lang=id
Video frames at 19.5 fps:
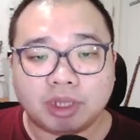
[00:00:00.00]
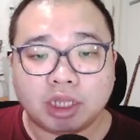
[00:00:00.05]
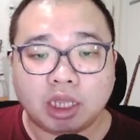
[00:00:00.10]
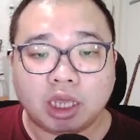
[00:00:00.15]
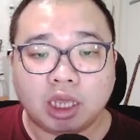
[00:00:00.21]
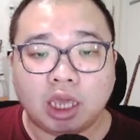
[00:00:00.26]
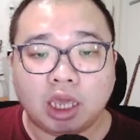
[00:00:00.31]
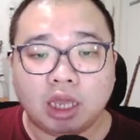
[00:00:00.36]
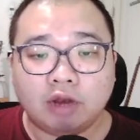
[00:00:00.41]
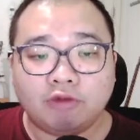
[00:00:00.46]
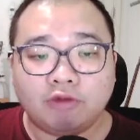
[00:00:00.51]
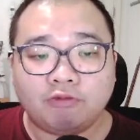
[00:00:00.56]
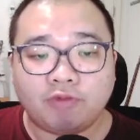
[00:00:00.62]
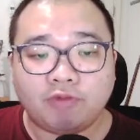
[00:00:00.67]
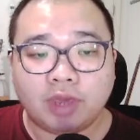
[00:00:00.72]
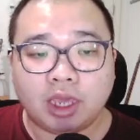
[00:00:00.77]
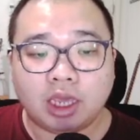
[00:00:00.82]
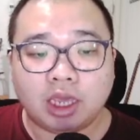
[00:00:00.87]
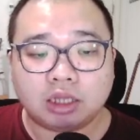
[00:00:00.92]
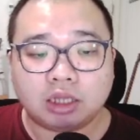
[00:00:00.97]
in,
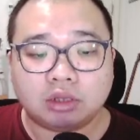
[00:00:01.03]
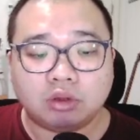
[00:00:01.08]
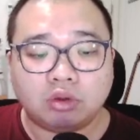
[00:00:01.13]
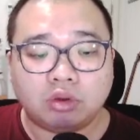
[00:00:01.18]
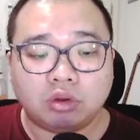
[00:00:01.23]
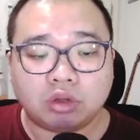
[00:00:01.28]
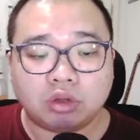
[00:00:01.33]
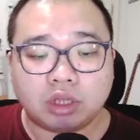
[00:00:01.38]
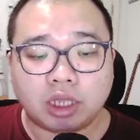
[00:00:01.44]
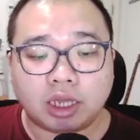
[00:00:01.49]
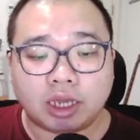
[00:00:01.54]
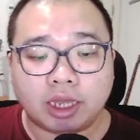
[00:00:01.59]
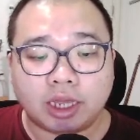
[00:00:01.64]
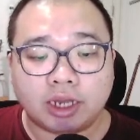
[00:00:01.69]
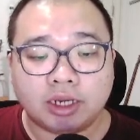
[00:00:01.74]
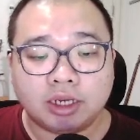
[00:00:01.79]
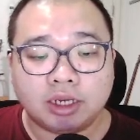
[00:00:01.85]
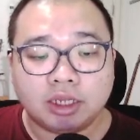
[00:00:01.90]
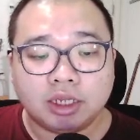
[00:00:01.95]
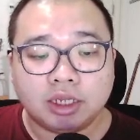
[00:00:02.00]
fit, look ya
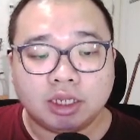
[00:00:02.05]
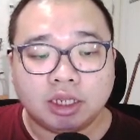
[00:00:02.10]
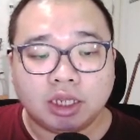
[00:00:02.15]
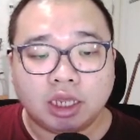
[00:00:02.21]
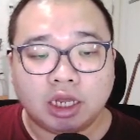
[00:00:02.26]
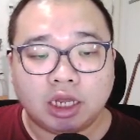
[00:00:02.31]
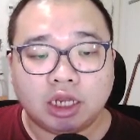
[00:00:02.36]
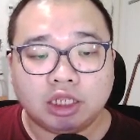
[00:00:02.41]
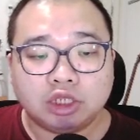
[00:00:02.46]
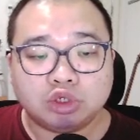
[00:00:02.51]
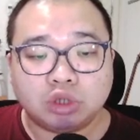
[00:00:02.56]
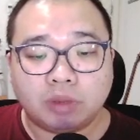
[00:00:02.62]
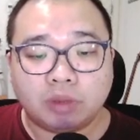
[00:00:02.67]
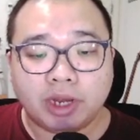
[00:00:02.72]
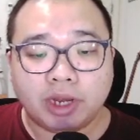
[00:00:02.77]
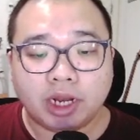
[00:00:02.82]
kan. Ininya juga beda